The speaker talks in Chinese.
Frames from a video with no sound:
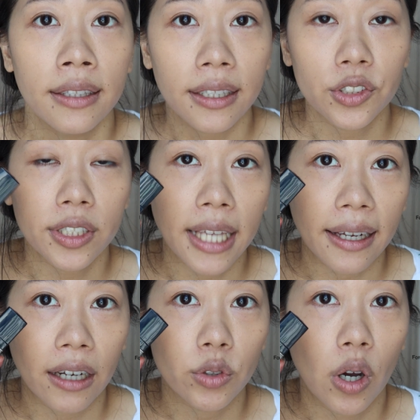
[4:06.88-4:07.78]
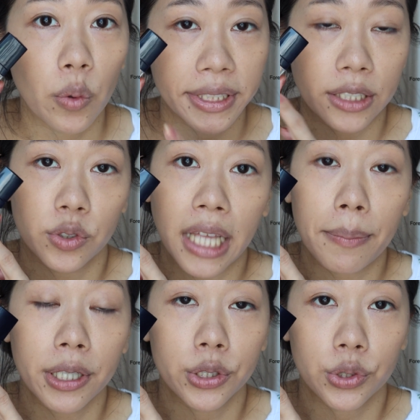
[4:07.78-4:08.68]
那遮瑕膏的话，我今天就搭
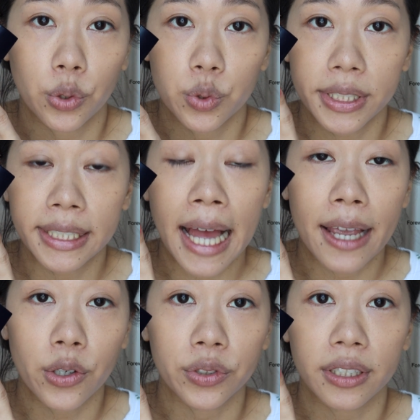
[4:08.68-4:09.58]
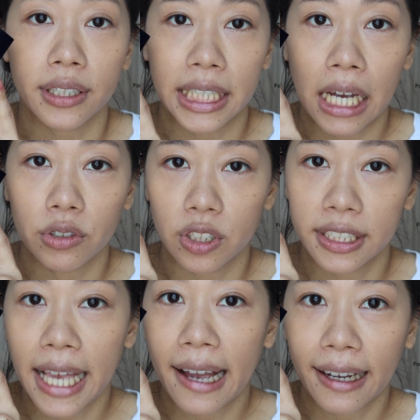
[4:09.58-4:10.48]
配使用最近爱用的迪奥遮
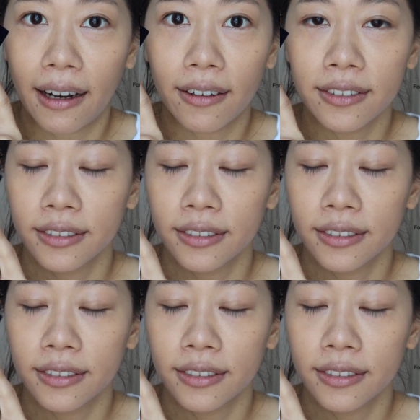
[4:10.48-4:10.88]
瑕膏。